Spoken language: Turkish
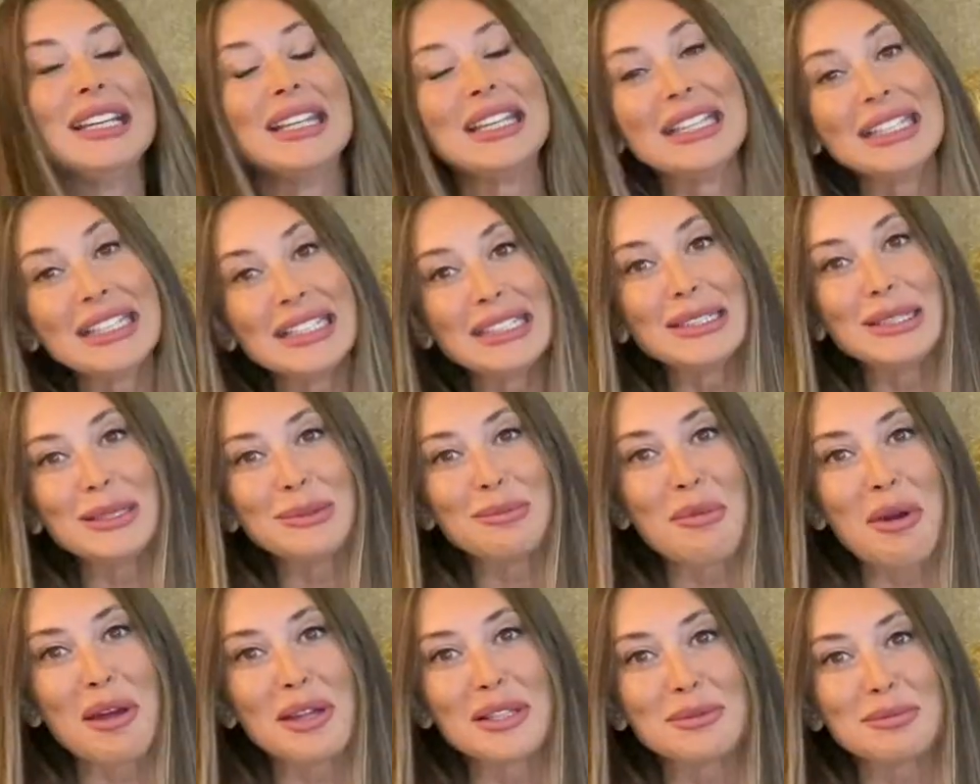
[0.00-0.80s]

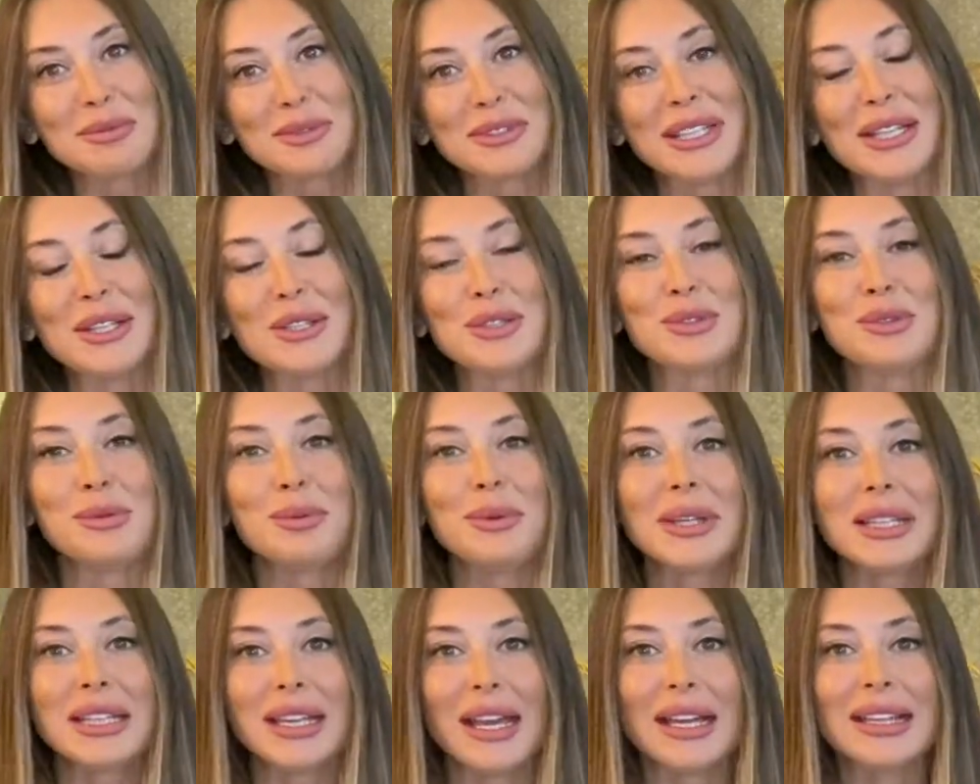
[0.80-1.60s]
İnanılmaz bir
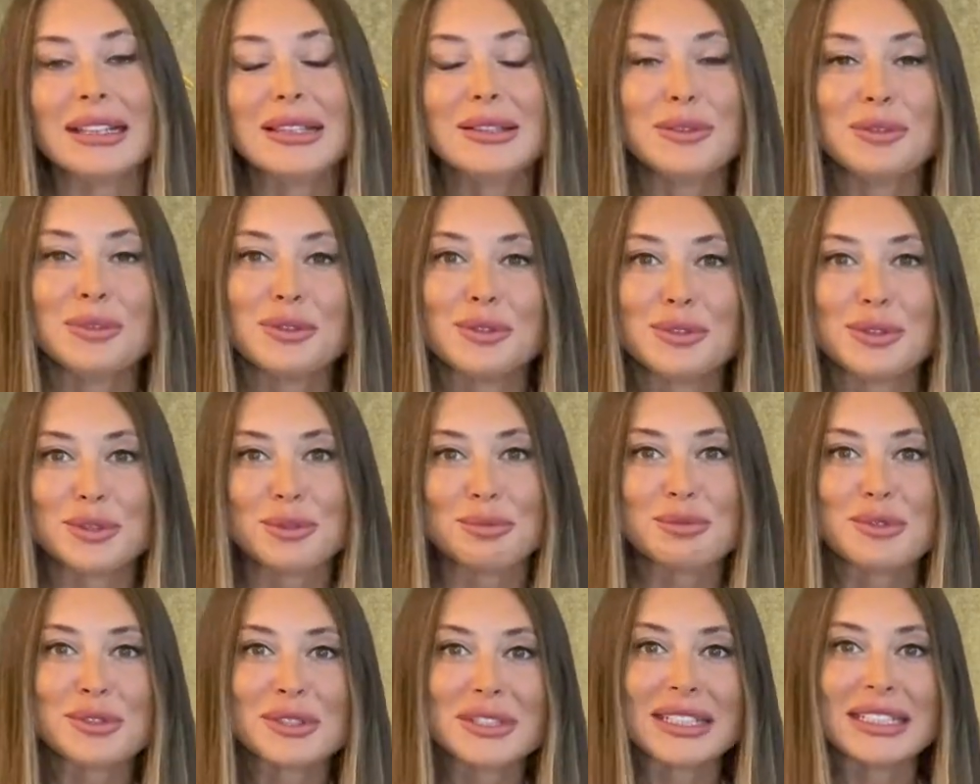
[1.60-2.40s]
tecrübe. Kendi
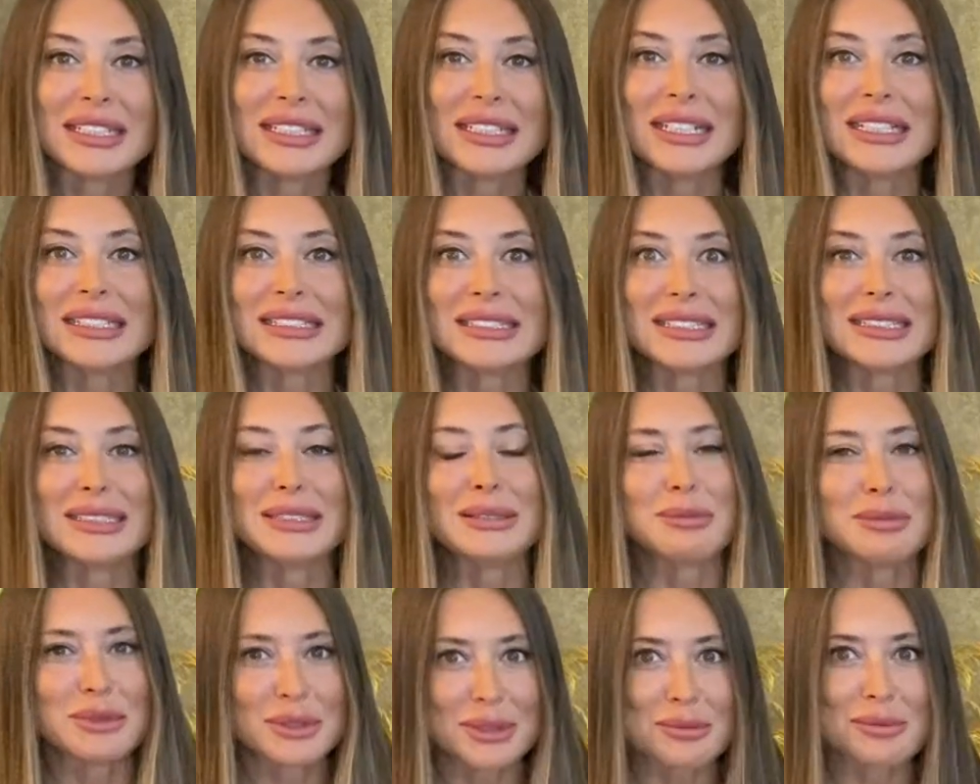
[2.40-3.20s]
kültürümüzle
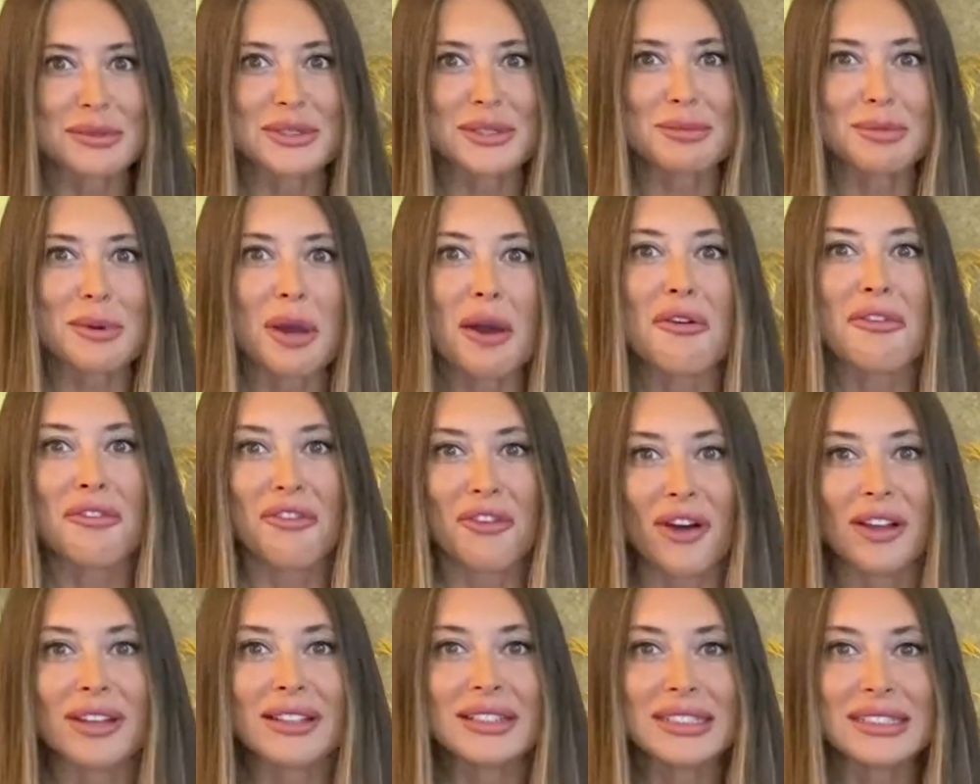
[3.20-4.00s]
kıyasladığımızda biz bir
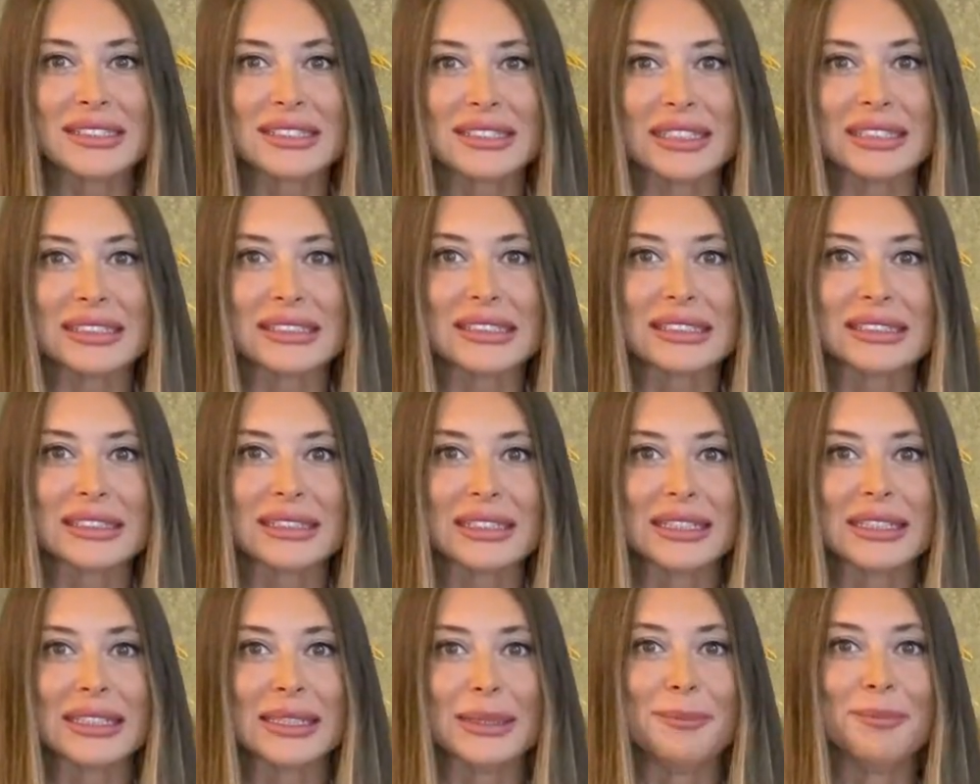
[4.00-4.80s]
afallarız
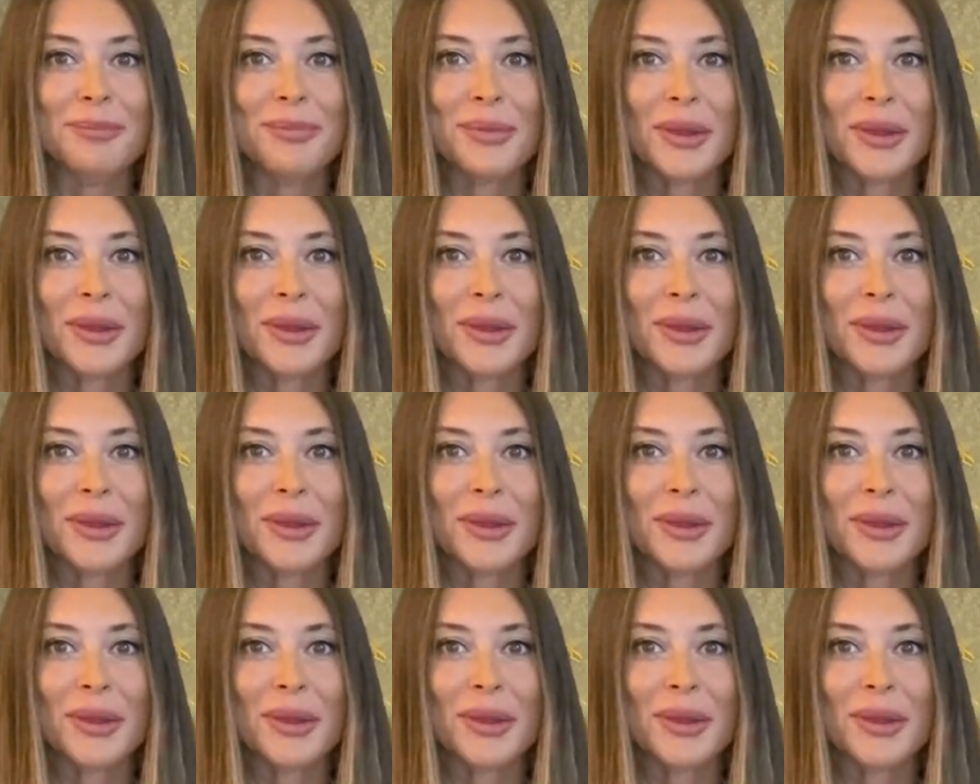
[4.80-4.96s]
aslında. Hani